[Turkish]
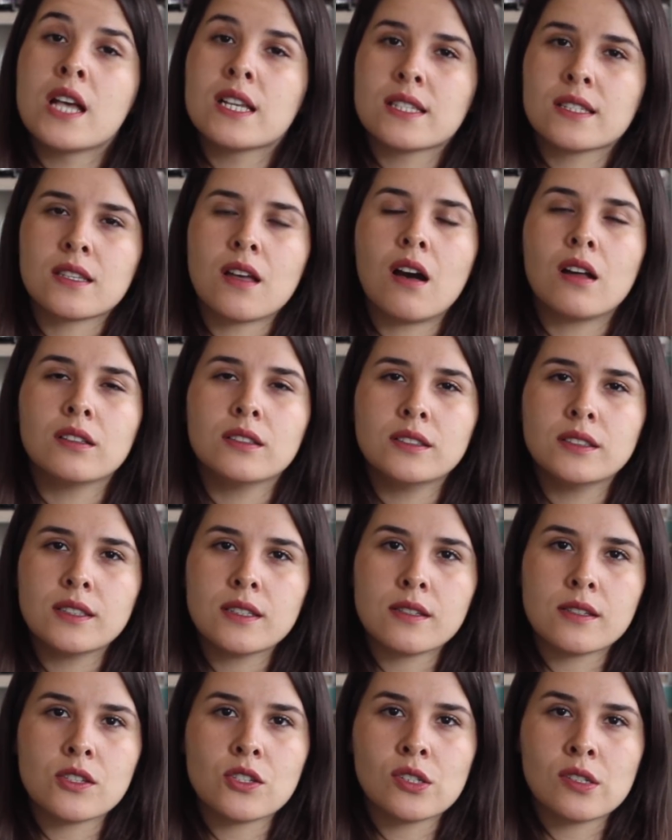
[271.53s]

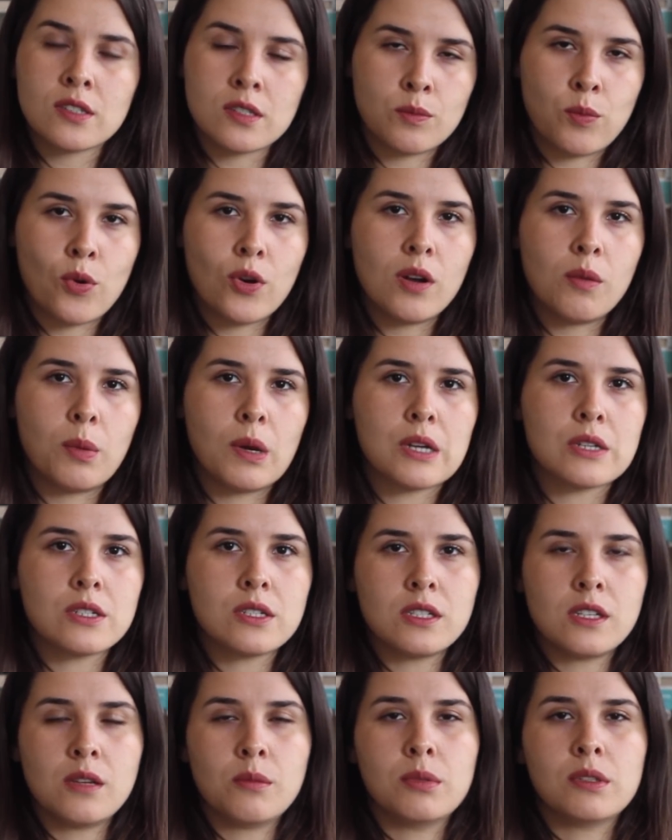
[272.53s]
Sağlığınız için spora
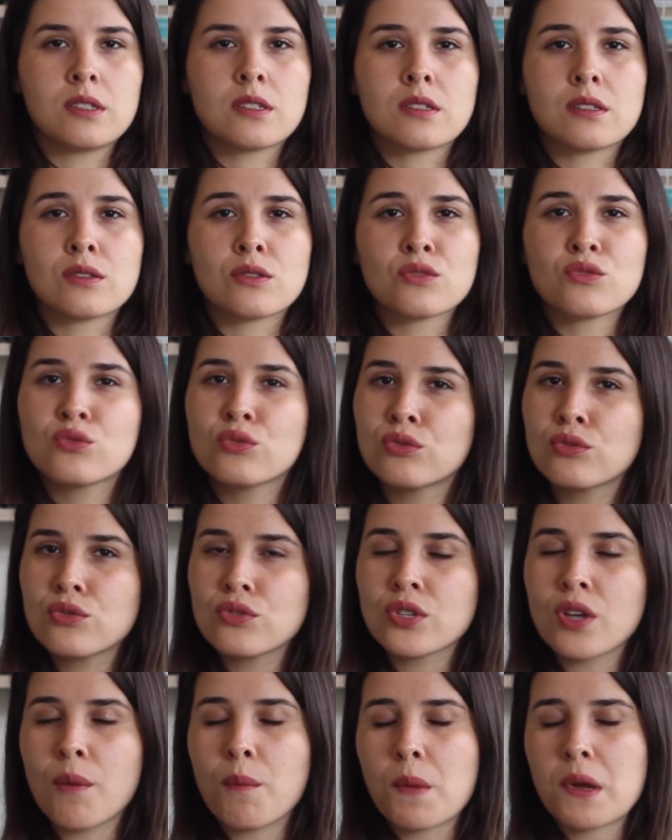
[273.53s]
başlayabilirsiniz.
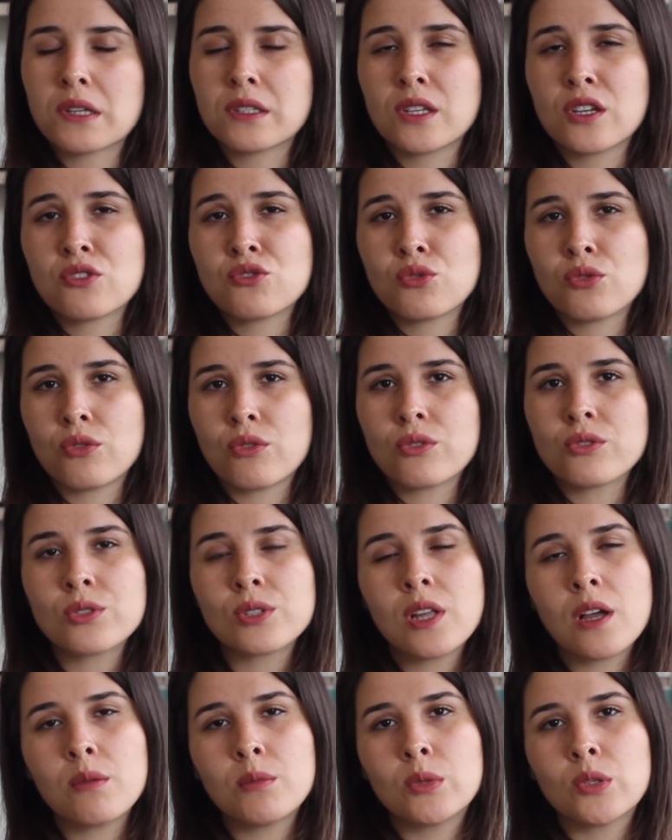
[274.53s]
Yürüyüş yapmaktan çok
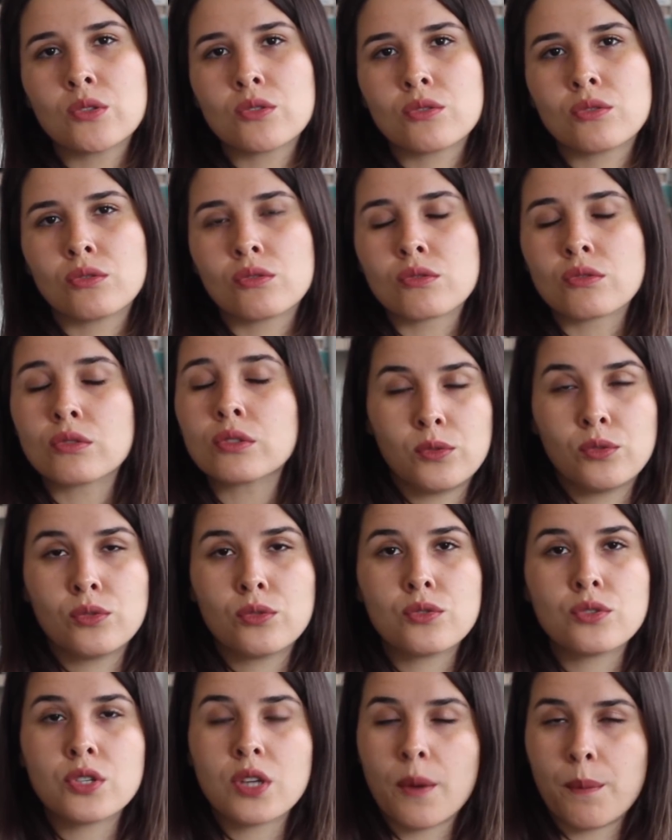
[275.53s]
hoşlanmıyorsunuzdur.
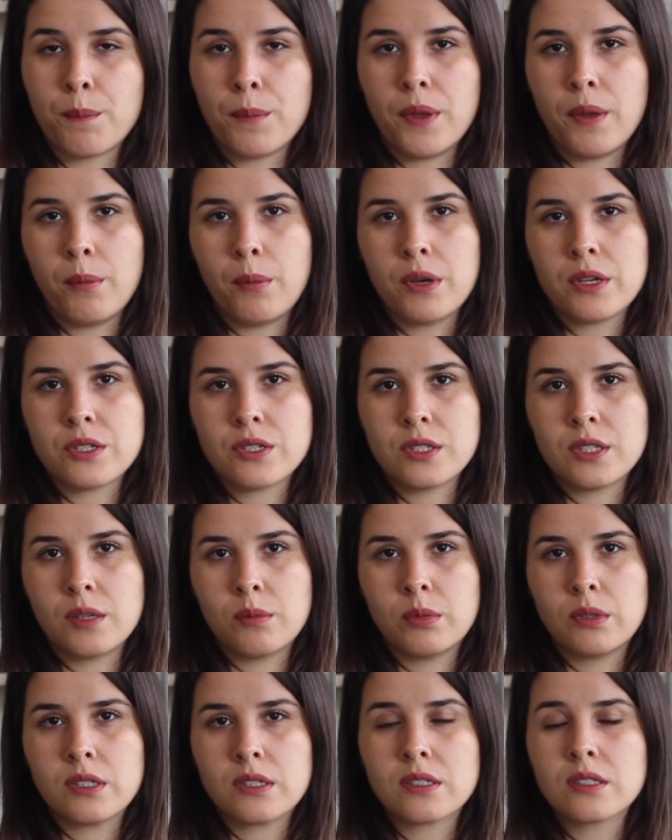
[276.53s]
Yürüyüş yapmaya
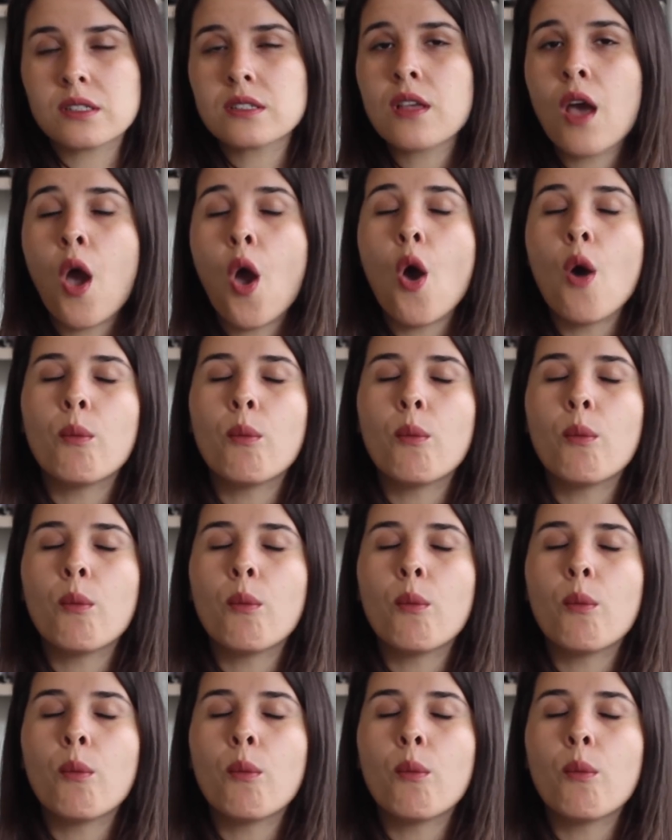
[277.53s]
başlayabilirsiniz.